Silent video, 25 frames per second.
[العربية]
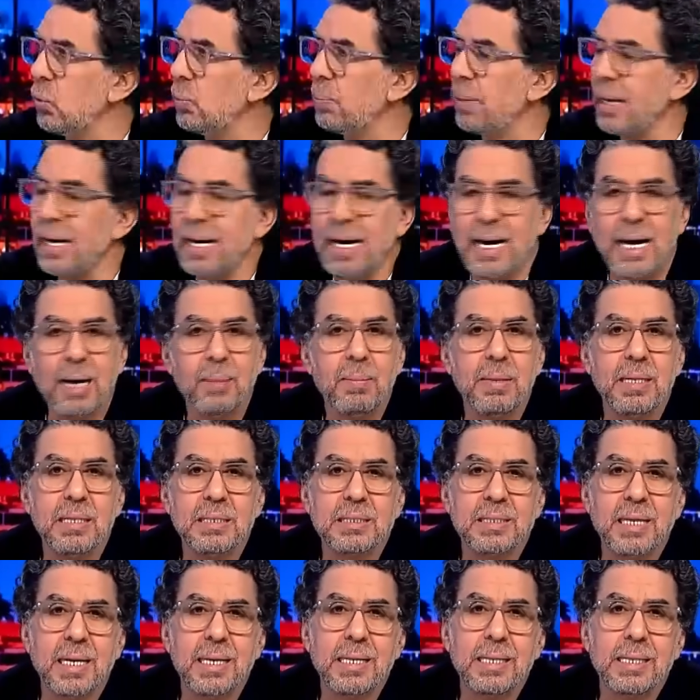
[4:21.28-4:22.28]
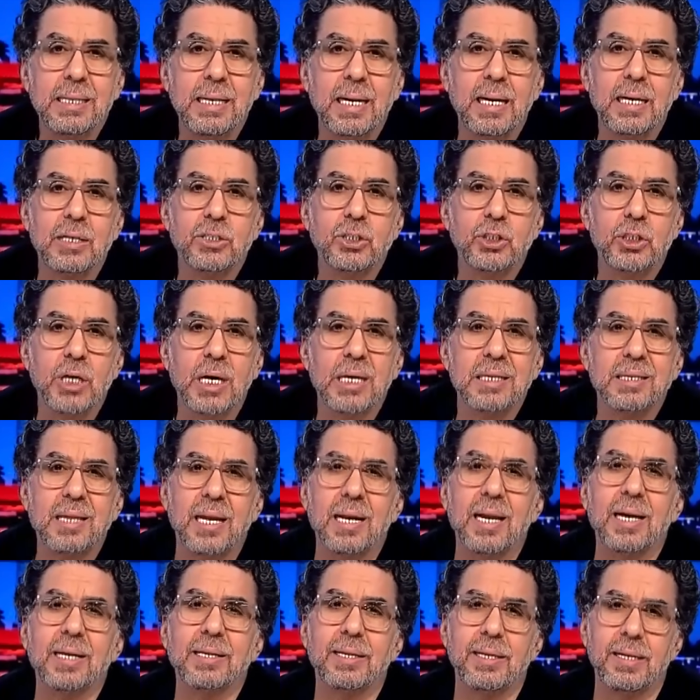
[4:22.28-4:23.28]
بقى عامل زي الشلته
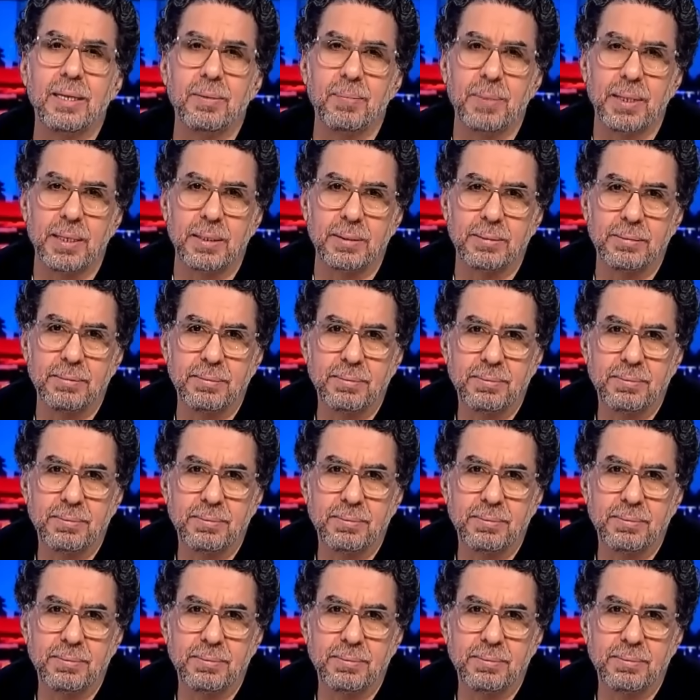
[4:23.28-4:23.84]
القديمه